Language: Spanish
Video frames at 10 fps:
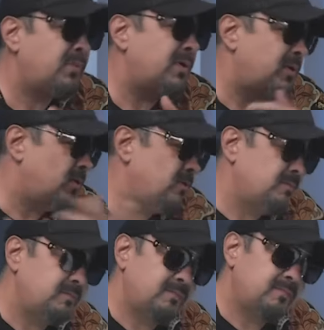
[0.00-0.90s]

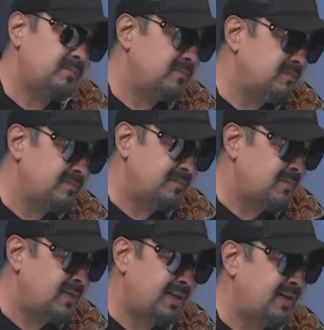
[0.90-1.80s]
puedo
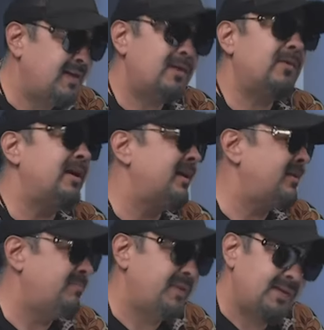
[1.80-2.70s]
detener lo que la
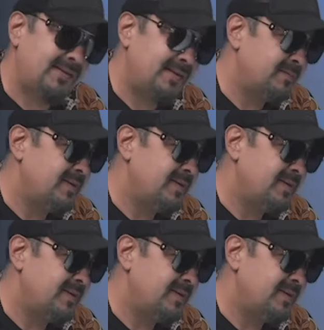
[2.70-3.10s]
gente piense.